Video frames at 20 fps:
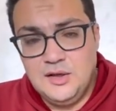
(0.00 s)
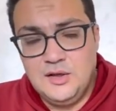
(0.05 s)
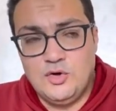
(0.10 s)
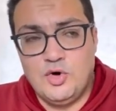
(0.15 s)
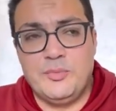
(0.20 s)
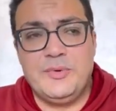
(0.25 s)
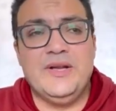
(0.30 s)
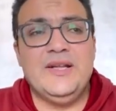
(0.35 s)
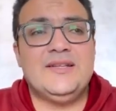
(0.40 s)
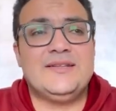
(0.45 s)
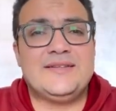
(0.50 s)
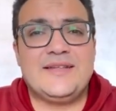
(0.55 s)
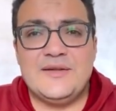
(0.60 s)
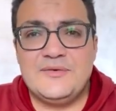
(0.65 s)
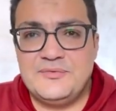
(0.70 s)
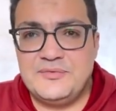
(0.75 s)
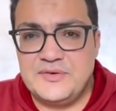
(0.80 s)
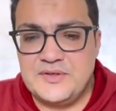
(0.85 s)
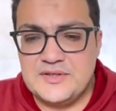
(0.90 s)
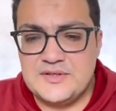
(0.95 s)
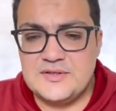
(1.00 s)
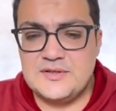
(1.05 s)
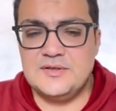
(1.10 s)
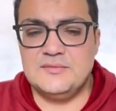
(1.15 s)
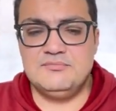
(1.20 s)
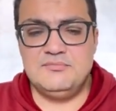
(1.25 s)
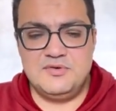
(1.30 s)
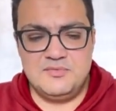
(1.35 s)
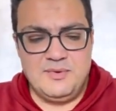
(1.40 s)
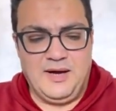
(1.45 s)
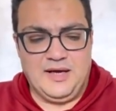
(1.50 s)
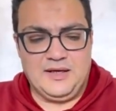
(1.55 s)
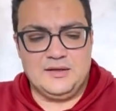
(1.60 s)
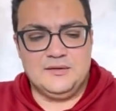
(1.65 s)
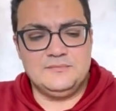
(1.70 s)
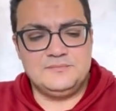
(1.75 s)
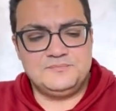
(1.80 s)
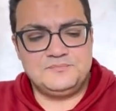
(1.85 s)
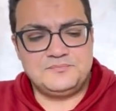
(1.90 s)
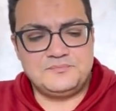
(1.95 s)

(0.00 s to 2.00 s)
وبين التنفيذ بمعنى